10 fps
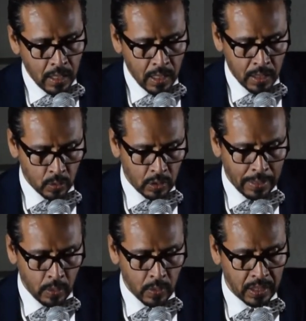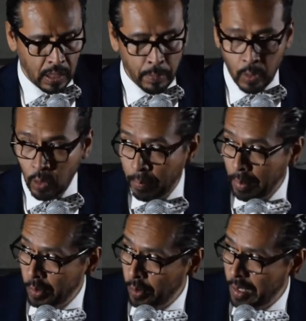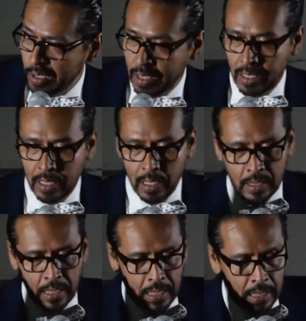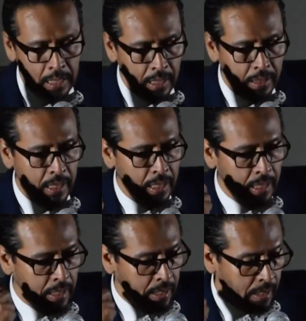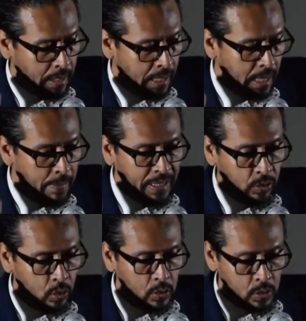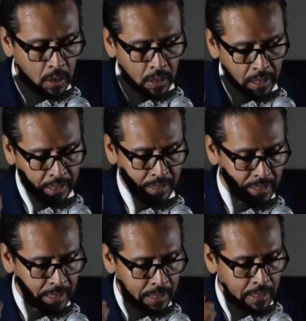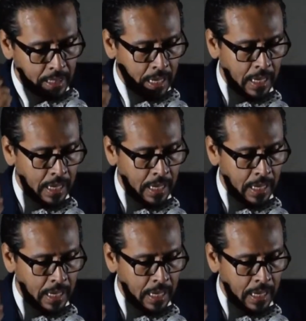Es un trabajo en equipo, ocupamos una serie de, de elementos que estén